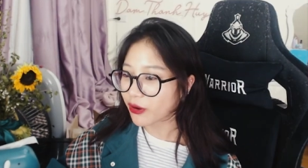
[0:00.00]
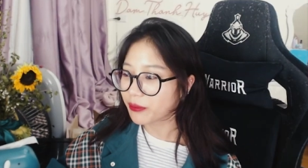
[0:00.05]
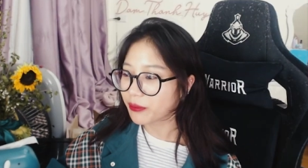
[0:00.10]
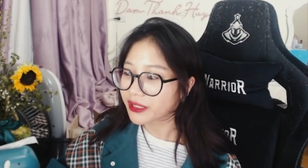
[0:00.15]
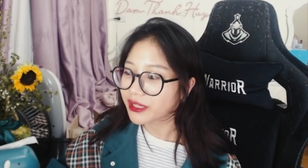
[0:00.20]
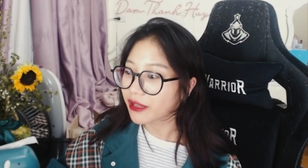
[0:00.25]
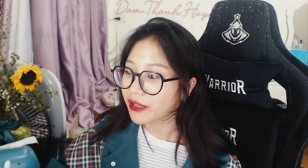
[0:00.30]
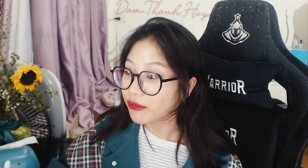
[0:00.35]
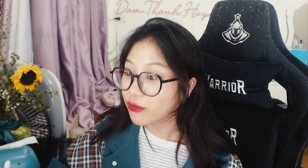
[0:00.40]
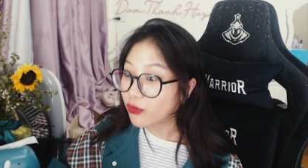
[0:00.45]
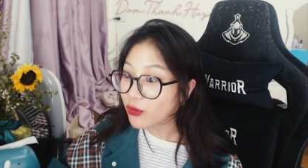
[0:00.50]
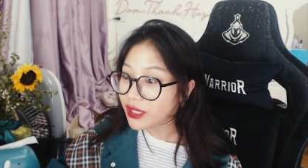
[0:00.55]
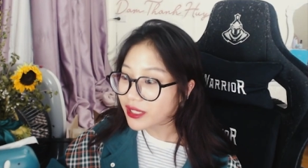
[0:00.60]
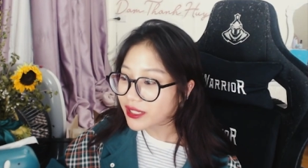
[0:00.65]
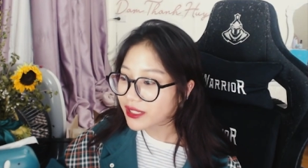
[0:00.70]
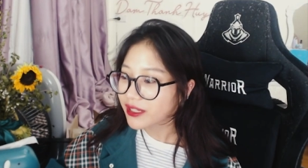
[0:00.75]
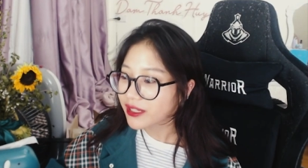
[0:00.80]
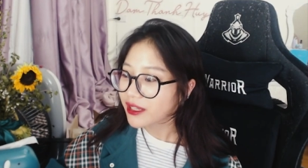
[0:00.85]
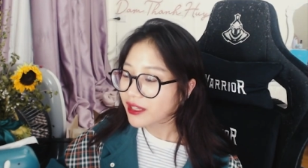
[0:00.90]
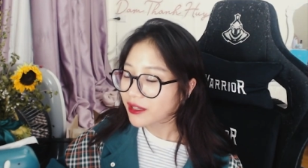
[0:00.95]
mình thấy vui
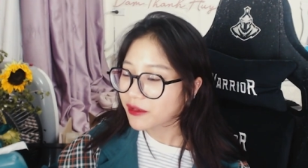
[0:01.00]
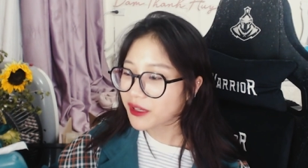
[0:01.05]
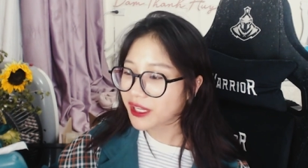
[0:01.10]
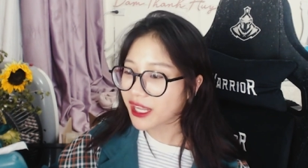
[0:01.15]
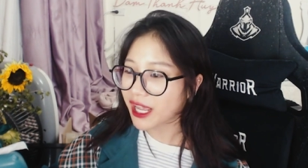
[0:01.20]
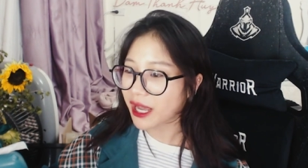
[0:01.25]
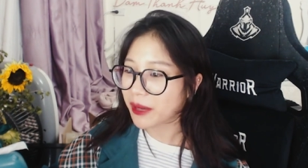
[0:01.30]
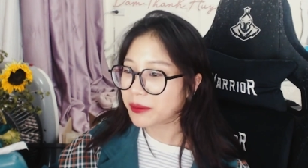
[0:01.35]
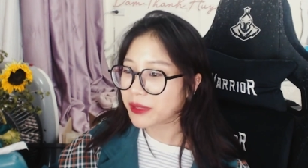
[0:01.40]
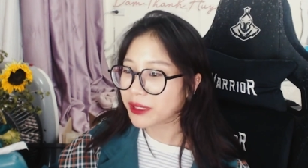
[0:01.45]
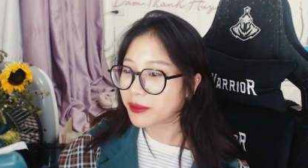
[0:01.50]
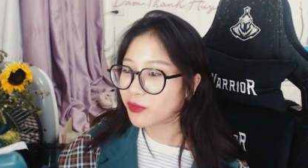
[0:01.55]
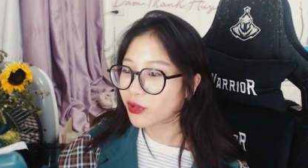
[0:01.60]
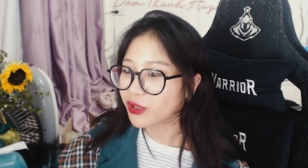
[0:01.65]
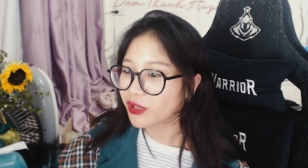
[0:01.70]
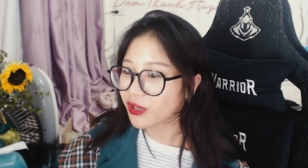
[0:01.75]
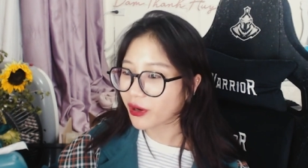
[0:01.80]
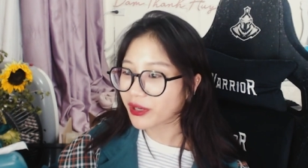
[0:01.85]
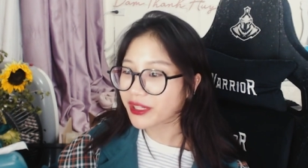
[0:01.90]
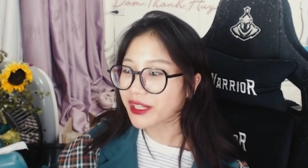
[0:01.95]
với cả mình
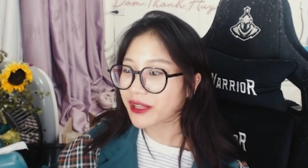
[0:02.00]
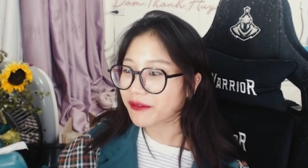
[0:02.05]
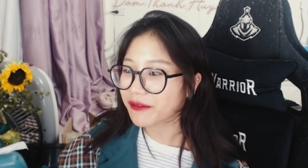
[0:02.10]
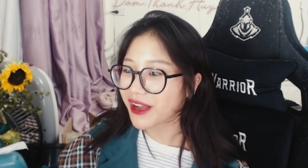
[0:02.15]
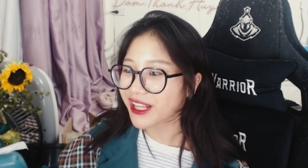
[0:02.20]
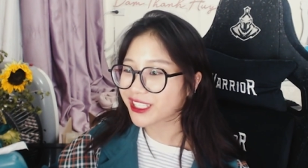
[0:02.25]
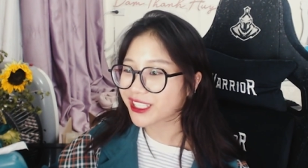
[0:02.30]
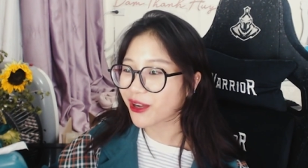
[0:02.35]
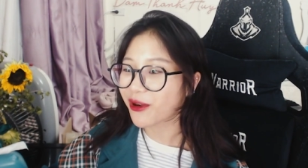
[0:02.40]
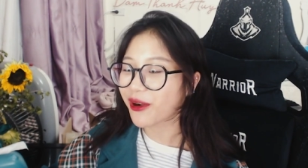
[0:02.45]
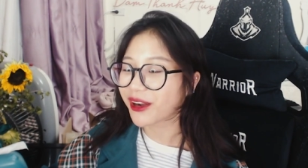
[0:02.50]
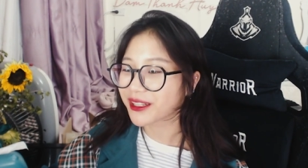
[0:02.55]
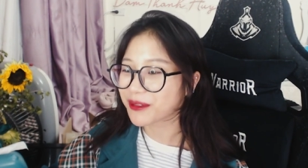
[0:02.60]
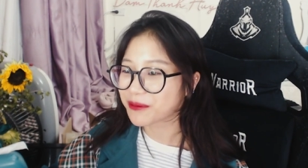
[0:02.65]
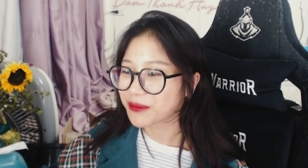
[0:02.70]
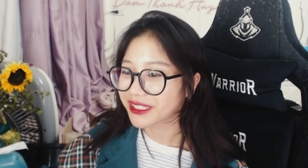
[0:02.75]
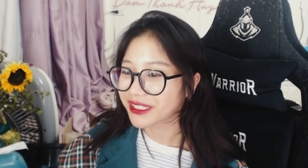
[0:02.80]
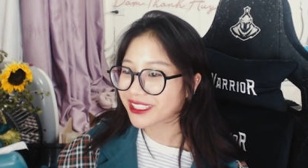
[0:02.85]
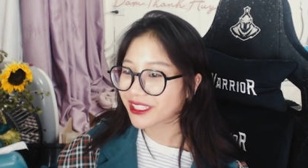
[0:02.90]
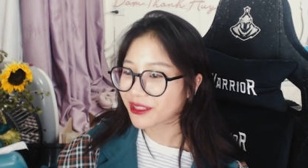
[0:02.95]
muốn nói để pha trò thì
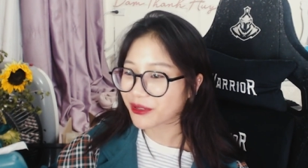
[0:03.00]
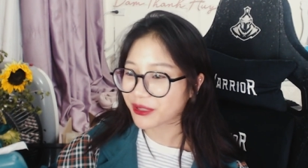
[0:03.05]
mình sẽ nói